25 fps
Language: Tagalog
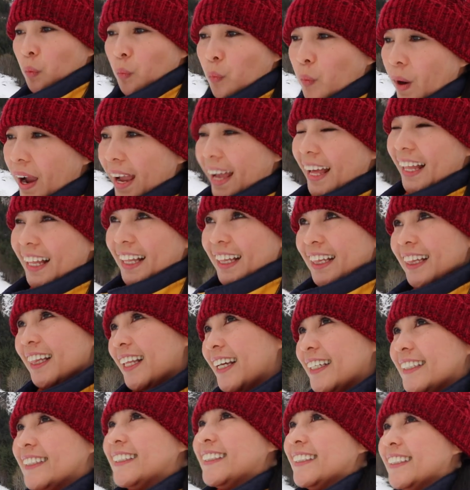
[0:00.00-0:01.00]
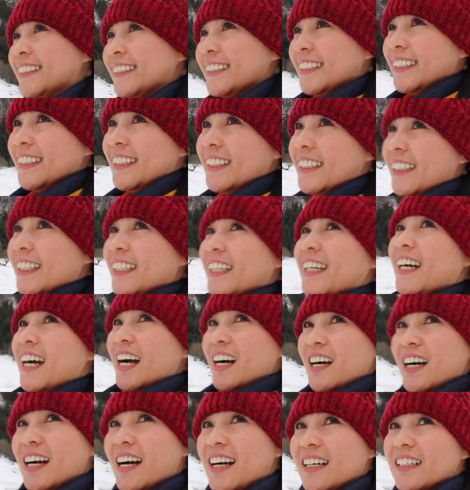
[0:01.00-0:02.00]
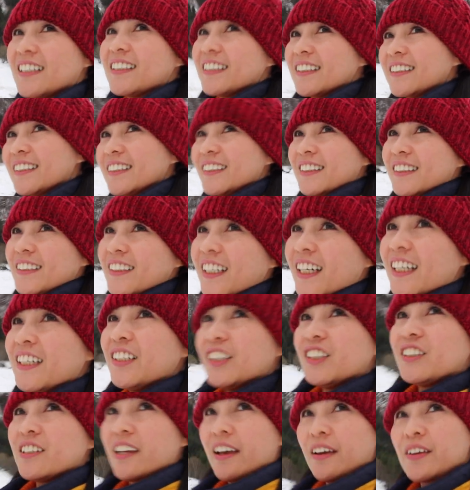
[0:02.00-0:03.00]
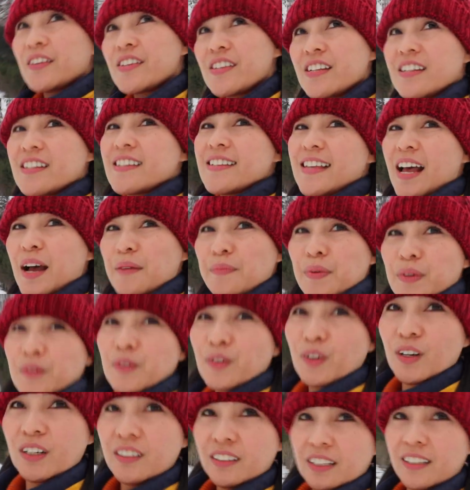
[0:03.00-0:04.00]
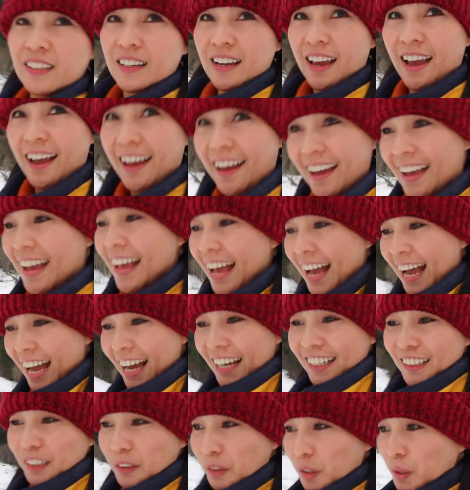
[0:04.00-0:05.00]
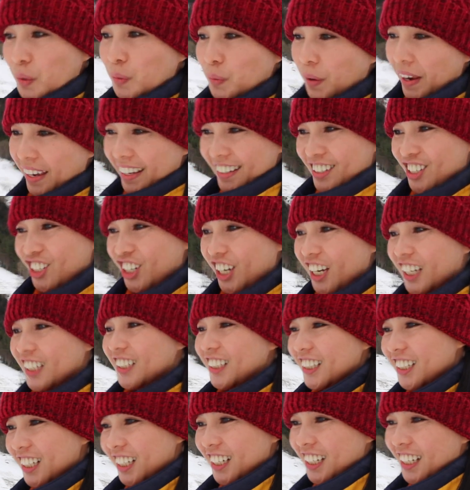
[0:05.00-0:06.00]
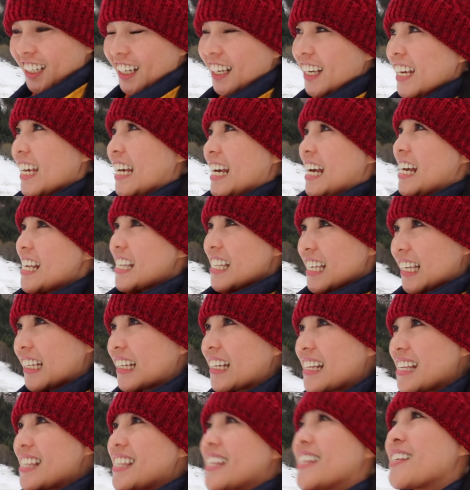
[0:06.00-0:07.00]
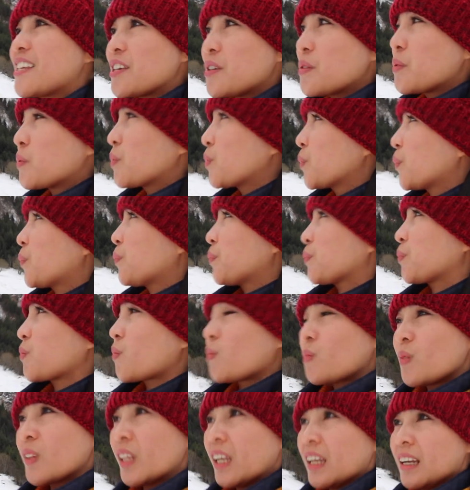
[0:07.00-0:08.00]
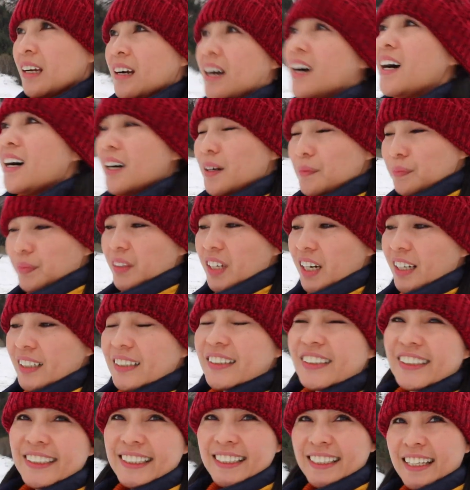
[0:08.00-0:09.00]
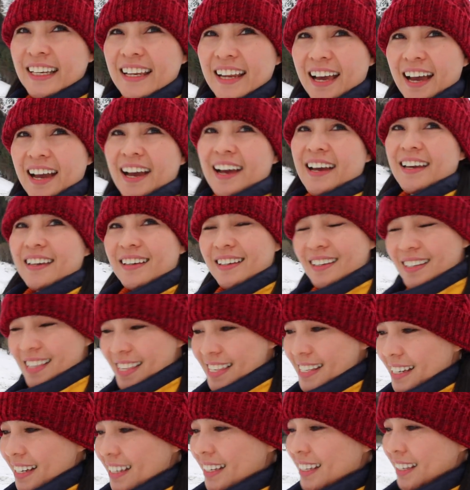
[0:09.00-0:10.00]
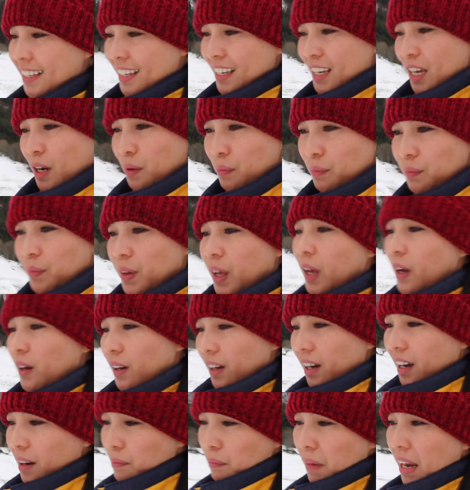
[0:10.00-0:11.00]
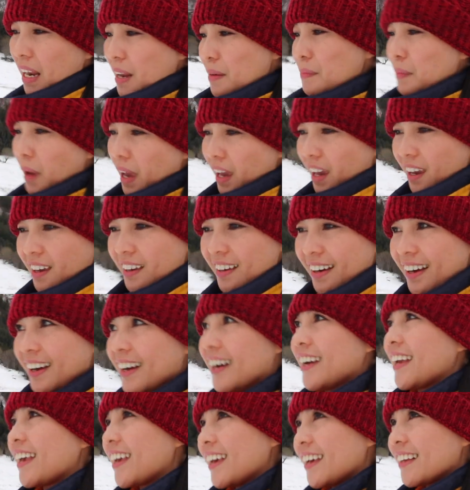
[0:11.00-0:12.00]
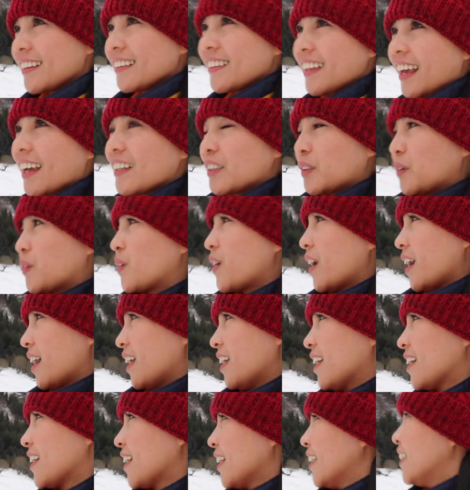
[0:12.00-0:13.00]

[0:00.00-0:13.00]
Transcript: Well, ang, yun nga, yung sinasabi ko kanina, ang Norwegian, since yung um, country nila is malamig, and eto nga,